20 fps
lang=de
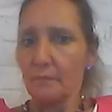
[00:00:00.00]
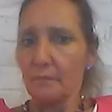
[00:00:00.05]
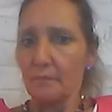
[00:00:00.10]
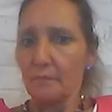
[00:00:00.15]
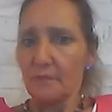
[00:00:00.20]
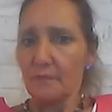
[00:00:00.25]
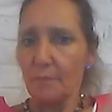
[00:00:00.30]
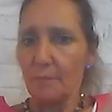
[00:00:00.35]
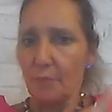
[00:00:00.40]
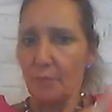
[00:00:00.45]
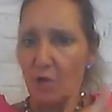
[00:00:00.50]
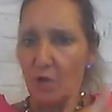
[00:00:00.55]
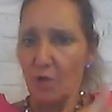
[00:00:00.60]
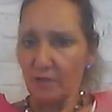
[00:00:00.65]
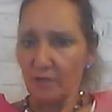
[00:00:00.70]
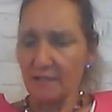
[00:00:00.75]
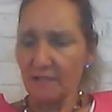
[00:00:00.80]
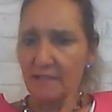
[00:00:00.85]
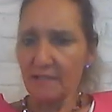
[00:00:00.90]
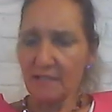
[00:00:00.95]
Die
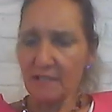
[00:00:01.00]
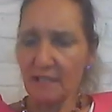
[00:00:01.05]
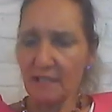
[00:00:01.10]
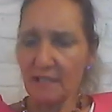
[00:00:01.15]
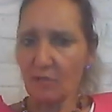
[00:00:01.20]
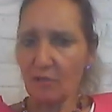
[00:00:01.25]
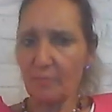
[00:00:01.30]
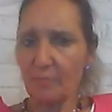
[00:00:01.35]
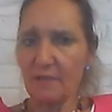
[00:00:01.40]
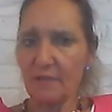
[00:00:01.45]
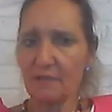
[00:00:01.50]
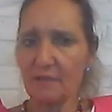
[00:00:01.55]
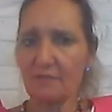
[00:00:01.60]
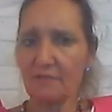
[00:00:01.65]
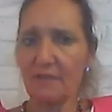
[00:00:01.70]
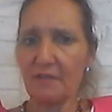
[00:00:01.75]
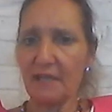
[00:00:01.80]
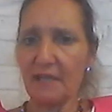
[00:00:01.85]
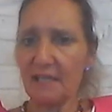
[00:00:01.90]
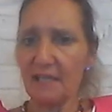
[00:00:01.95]
plötzliche galoppierende
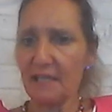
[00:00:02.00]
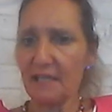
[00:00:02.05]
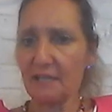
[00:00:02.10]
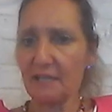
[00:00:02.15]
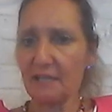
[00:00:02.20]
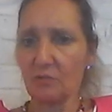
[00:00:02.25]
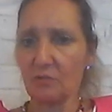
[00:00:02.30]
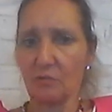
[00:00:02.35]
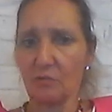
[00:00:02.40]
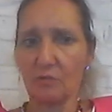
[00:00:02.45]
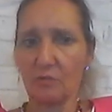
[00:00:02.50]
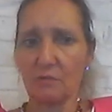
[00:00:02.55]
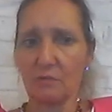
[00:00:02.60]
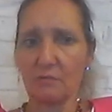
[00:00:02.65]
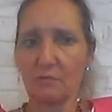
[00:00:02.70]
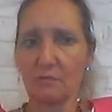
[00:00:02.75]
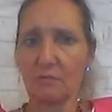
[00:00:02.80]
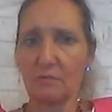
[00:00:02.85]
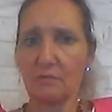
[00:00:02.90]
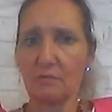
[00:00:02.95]
Verelendung
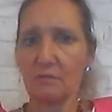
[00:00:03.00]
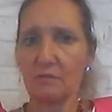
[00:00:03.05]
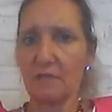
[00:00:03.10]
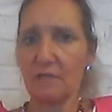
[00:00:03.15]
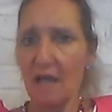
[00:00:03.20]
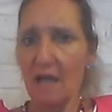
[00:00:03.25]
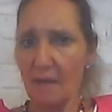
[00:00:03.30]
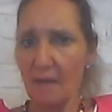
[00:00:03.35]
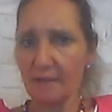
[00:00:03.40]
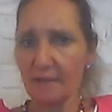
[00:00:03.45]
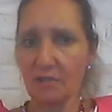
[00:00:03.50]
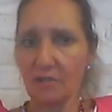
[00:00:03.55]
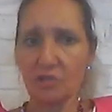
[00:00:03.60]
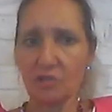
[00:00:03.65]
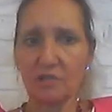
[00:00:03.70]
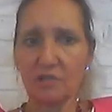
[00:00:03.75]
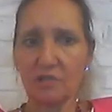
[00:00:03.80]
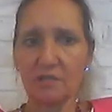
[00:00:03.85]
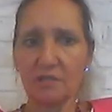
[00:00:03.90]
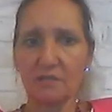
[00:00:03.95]
der
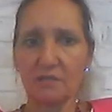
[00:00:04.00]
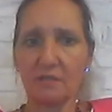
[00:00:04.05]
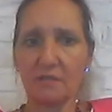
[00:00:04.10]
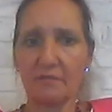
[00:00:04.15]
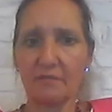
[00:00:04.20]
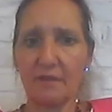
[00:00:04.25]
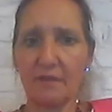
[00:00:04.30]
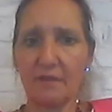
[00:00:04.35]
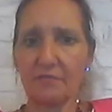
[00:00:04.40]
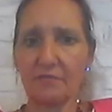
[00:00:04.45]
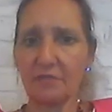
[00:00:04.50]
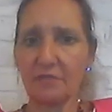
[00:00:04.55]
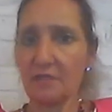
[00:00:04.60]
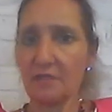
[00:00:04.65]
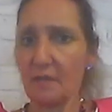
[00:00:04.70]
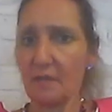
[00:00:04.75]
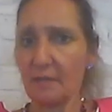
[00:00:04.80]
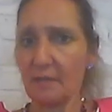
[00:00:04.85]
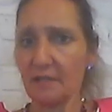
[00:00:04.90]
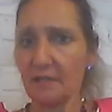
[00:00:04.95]
Arbeiterschicht war für die
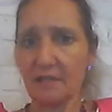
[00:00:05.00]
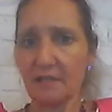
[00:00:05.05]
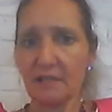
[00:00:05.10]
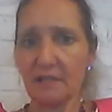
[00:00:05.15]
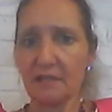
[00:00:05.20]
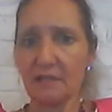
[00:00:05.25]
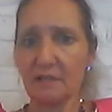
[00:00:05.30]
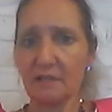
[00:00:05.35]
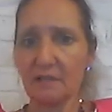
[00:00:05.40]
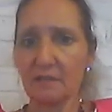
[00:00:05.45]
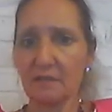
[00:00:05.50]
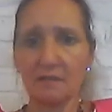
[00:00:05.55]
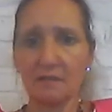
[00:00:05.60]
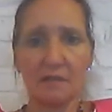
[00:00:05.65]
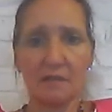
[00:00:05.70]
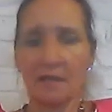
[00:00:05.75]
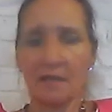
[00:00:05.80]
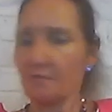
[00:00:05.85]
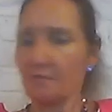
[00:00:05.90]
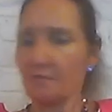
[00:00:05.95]
damaligen Eliten
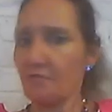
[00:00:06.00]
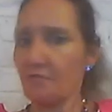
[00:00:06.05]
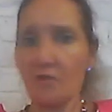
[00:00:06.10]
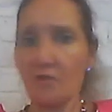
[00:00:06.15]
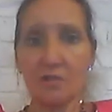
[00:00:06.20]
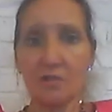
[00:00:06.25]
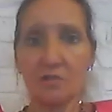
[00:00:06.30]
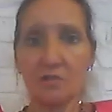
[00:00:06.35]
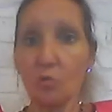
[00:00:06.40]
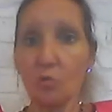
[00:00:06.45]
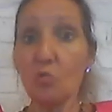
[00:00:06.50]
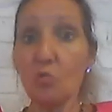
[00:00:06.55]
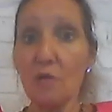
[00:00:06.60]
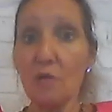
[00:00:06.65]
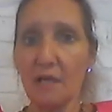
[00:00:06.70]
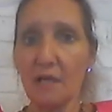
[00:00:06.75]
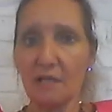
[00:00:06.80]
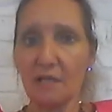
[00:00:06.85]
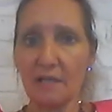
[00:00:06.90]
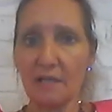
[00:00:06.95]
ein völlig
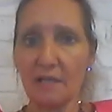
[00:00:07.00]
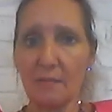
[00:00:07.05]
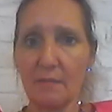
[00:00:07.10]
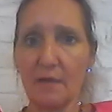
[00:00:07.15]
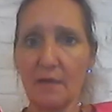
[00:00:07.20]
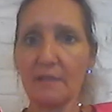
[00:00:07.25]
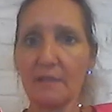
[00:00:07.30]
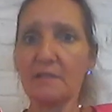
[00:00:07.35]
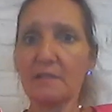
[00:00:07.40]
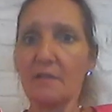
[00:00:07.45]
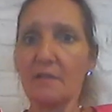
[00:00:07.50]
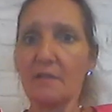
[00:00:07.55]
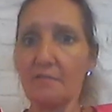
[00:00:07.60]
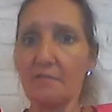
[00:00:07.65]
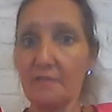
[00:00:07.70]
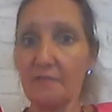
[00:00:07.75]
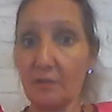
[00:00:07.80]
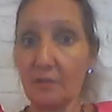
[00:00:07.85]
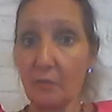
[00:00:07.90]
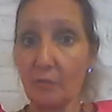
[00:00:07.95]
unerklärbares
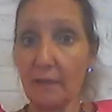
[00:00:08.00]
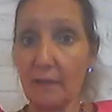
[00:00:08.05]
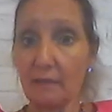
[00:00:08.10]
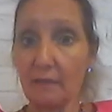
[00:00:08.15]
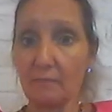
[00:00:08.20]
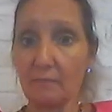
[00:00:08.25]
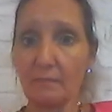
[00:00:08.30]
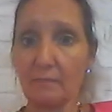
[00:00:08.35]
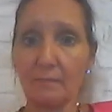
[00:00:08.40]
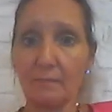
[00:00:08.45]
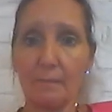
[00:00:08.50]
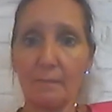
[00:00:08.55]
Phänomen.